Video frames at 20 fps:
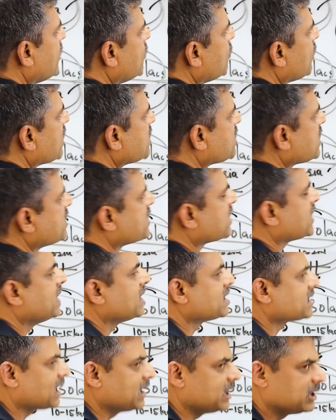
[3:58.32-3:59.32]
एजुकेशन
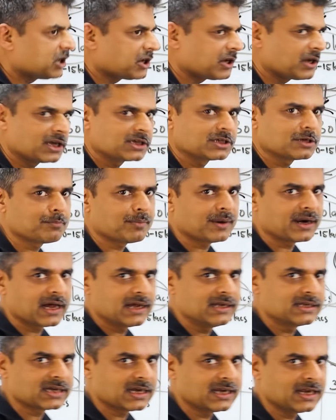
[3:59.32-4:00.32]
चाहिए सही तरीके से
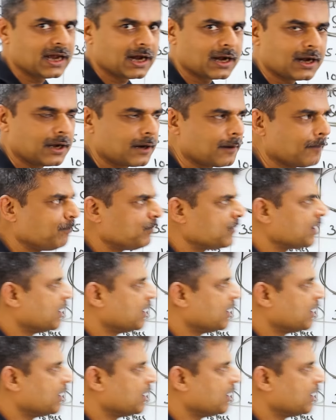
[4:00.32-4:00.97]
पढ़ाई चाहिए अगर